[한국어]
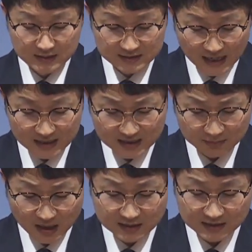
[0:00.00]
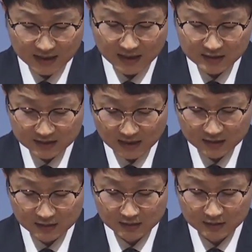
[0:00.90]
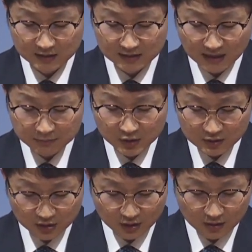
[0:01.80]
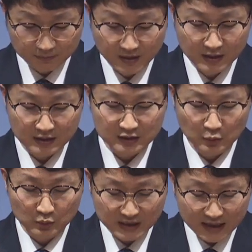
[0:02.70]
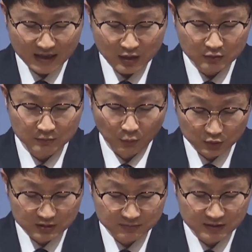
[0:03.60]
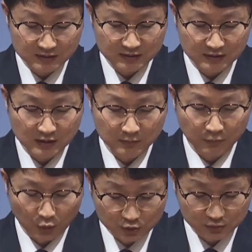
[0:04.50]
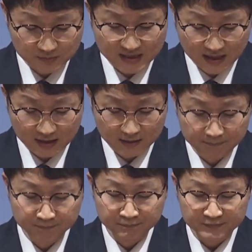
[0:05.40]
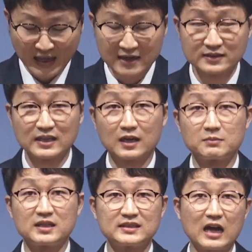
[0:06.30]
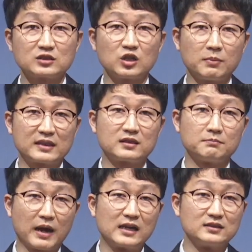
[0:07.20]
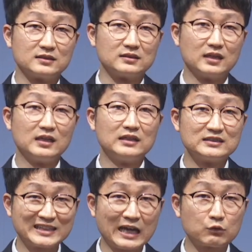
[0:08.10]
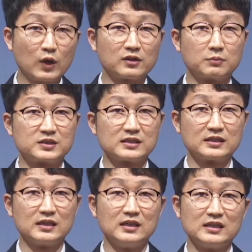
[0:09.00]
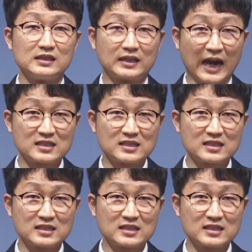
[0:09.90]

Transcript: 자기만을 사랑하는 자는 이 삼 절처럼 또 사나운 모습을 보여줍니다. 다른 사람이 상처받든 말든 상관없이 이